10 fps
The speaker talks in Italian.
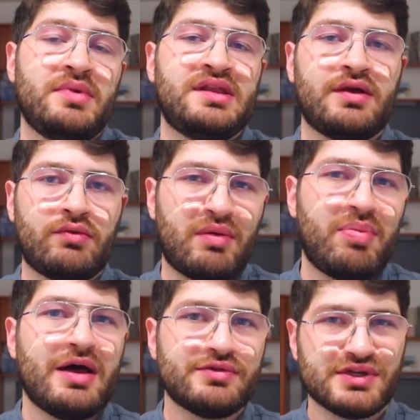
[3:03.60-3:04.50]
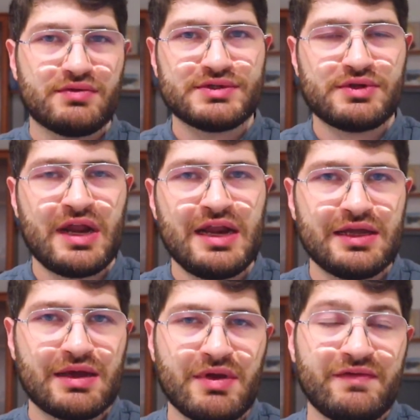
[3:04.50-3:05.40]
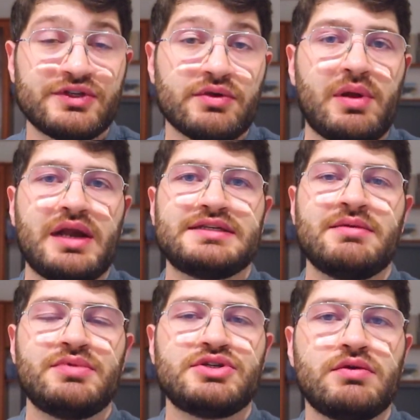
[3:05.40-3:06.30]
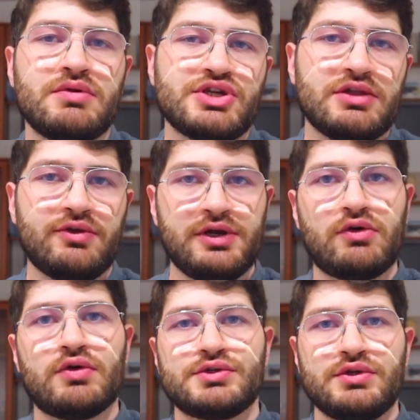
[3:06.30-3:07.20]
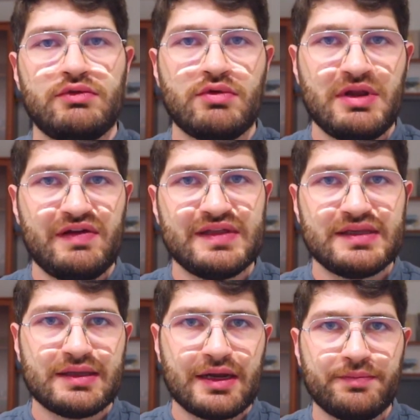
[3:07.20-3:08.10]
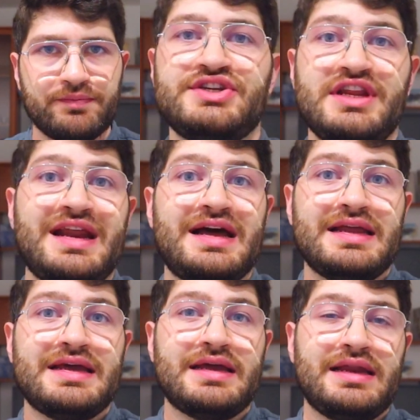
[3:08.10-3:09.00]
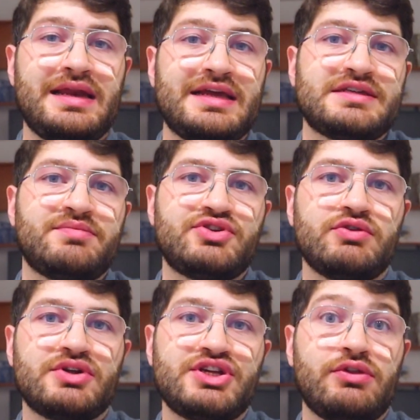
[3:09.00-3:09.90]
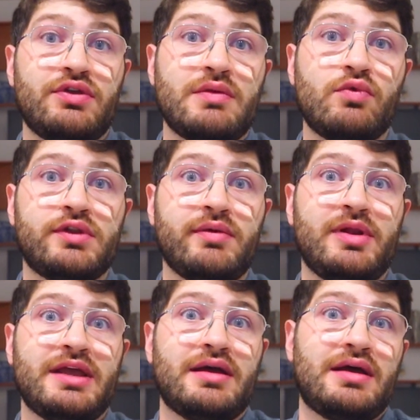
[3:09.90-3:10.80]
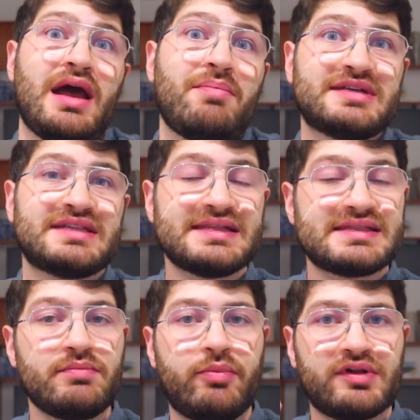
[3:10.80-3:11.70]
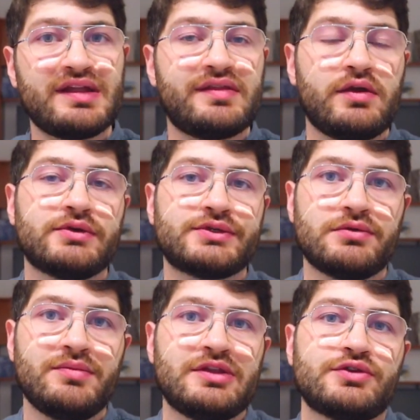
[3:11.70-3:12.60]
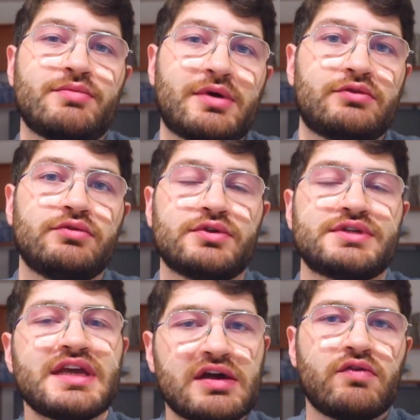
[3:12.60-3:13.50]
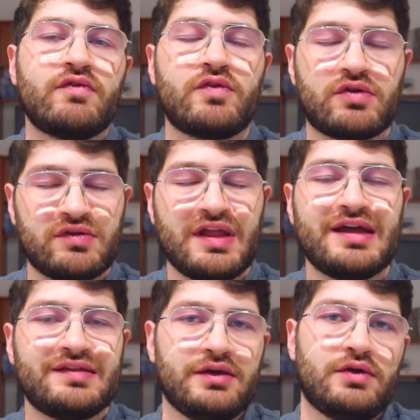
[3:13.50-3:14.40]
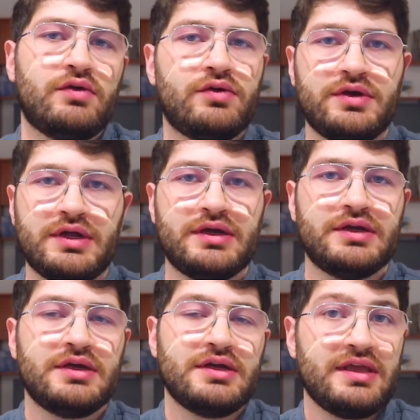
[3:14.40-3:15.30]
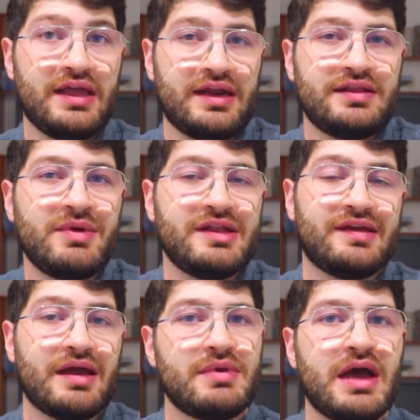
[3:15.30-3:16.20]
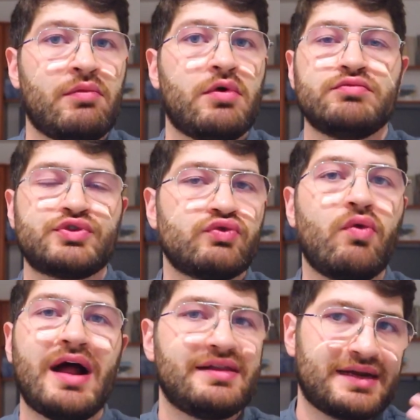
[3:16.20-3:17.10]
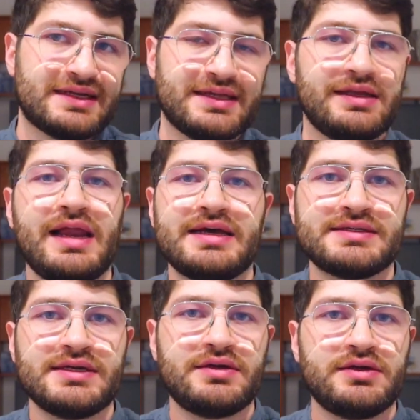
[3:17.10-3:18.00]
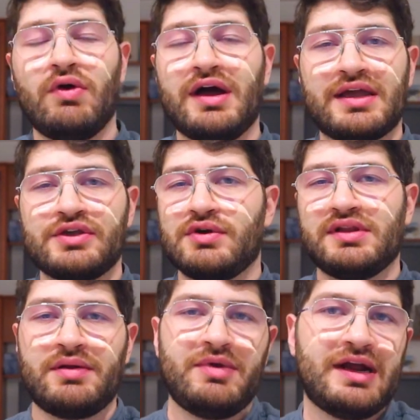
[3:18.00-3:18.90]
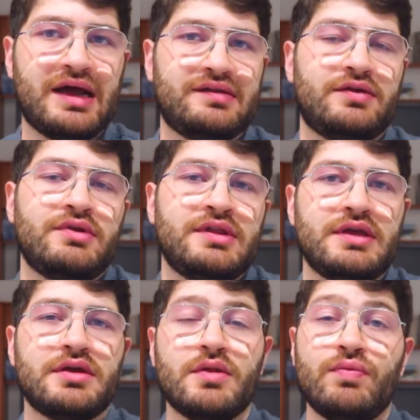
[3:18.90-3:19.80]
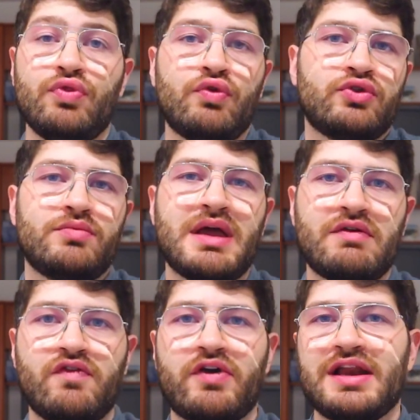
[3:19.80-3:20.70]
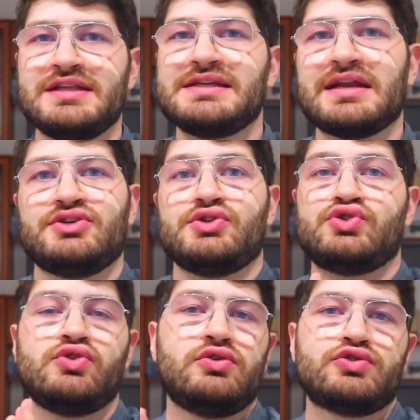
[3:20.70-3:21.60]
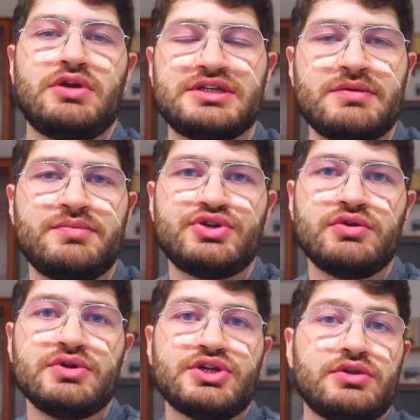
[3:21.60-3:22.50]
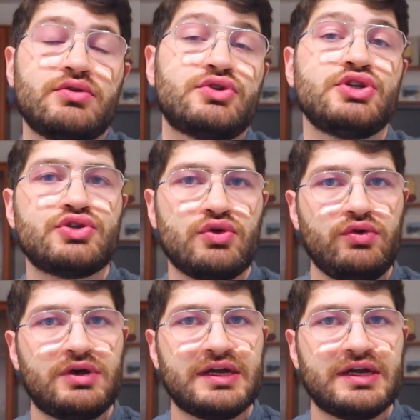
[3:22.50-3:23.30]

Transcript: mettere una pausa a questo rally che abbiamo visto per l'S&P 500 nel corso del 2023. In generale eh, l'S&P 500 ha dei multipli abbastanza importanti in questo momento, soprattutto se confrontati con i rendimenti che abbiamo su altre asset class o anche su altri mercati, quindi non dobbiamo focalizzarci solo sull'S&P 500, ci sono